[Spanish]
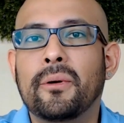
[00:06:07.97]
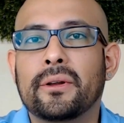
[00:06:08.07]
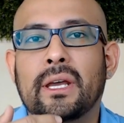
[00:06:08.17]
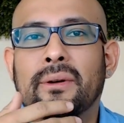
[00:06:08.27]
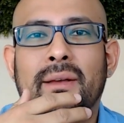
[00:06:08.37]

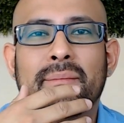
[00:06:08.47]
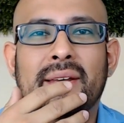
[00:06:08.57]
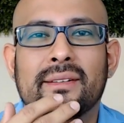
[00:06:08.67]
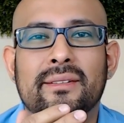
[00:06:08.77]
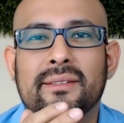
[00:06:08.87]
porque no nada
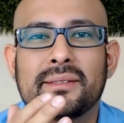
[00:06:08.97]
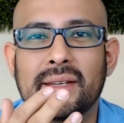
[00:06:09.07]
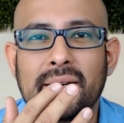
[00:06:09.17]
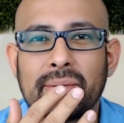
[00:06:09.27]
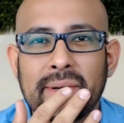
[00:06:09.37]
más
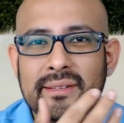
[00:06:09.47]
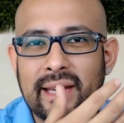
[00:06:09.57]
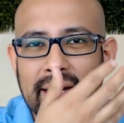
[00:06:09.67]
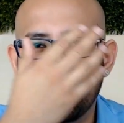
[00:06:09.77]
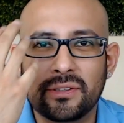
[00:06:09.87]
es un
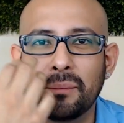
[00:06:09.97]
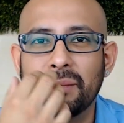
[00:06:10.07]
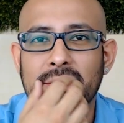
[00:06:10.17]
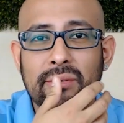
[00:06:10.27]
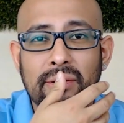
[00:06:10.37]
escaneo
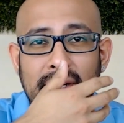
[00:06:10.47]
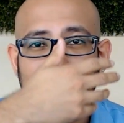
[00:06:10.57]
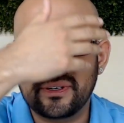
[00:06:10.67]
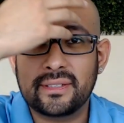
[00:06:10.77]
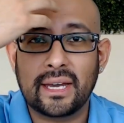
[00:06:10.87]
simple, sino
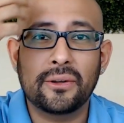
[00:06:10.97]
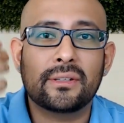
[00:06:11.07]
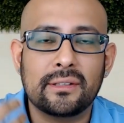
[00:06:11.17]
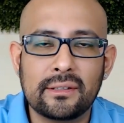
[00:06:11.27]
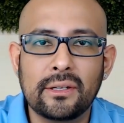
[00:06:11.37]
es un
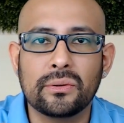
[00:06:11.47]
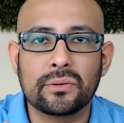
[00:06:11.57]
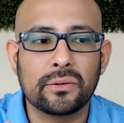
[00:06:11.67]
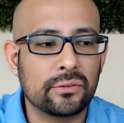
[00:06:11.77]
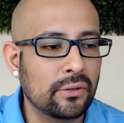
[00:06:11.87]
escaneo 3D de
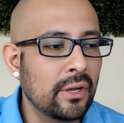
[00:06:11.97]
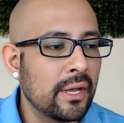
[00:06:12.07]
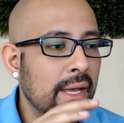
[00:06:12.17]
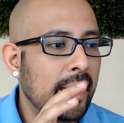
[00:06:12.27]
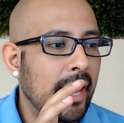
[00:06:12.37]
tu rostro,